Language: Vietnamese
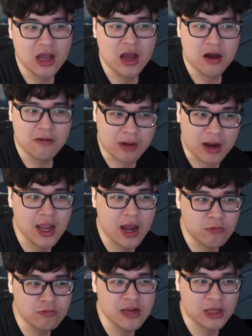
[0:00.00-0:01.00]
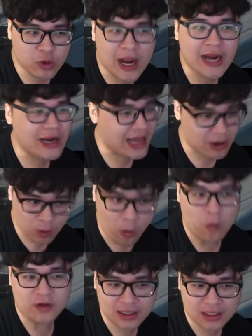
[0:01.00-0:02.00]
mấy ông điện thoại là
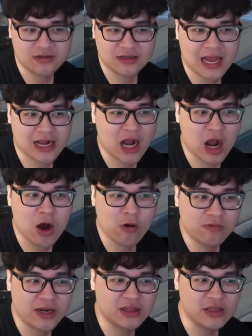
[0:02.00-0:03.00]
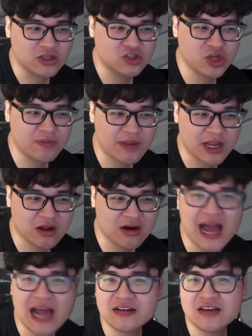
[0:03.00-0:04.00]
khổ nhất là các ông ấy thường xuyên bị
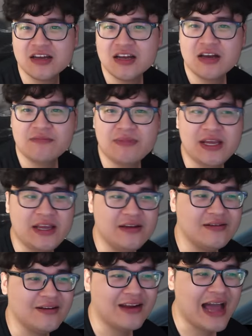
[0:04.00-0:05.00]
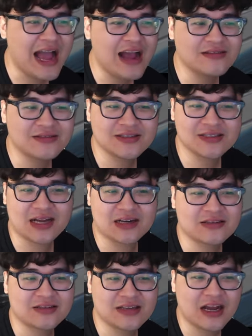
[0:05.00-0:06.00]
crash bị lác giật
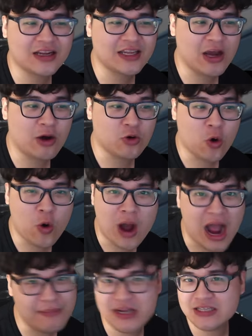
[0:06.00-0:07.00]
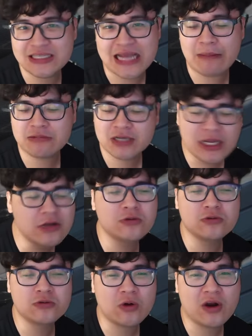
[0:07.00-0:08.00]
các kiểu đồ họa bị giảm
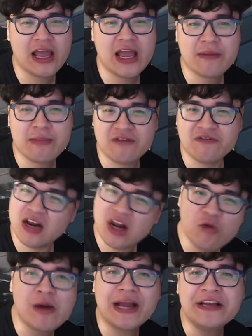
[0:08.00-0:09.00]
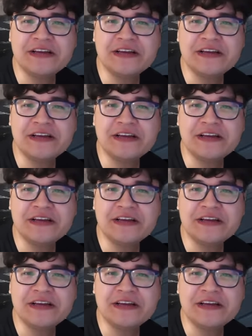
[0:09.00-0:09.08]
kinh tòa này mà vẫn nóng máy